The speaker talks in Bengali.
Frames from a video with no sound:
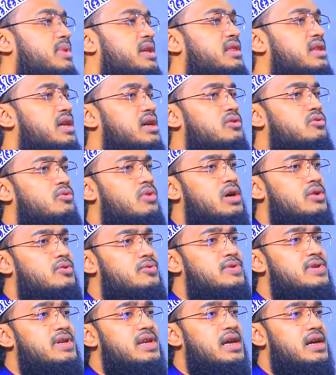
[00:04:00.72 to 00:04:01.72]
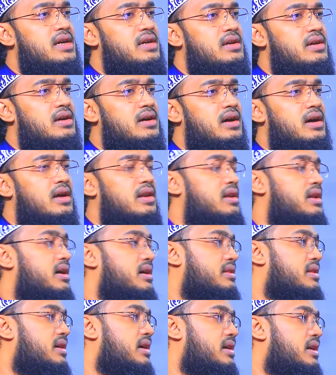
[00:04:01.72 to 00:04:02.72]
বান্দার দোয়ার উসিলাই
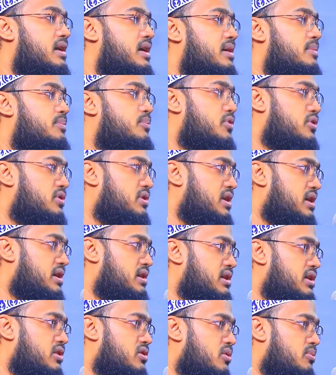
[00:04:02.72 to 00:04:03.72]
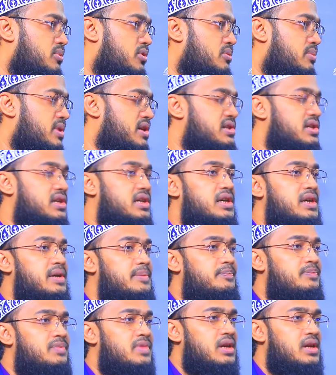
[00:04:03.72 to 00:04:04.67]
আল্লাহ তালা প্রত্যেকটি কবরবাসীকে